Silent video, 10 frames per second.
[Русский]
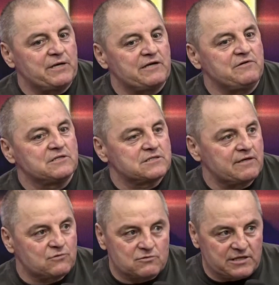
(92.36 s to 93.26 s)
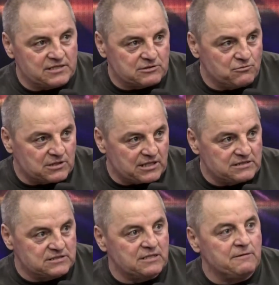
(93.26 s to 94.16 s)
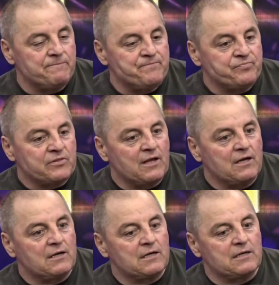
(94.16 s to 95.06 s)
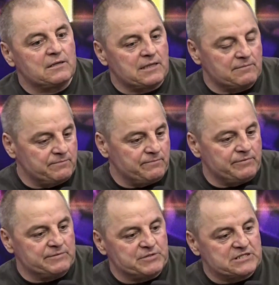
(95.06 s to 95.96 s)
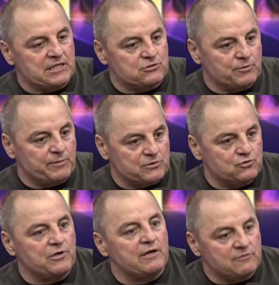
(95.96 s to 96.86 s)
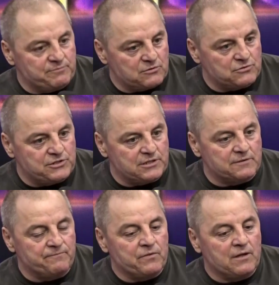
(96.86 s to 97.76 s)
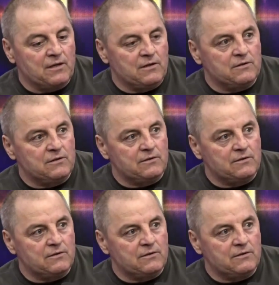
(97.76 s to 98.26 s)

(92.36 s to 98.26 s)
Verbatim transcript: появился резко украинский э, там подписать, что, что я его получил. Ну, в общем, начались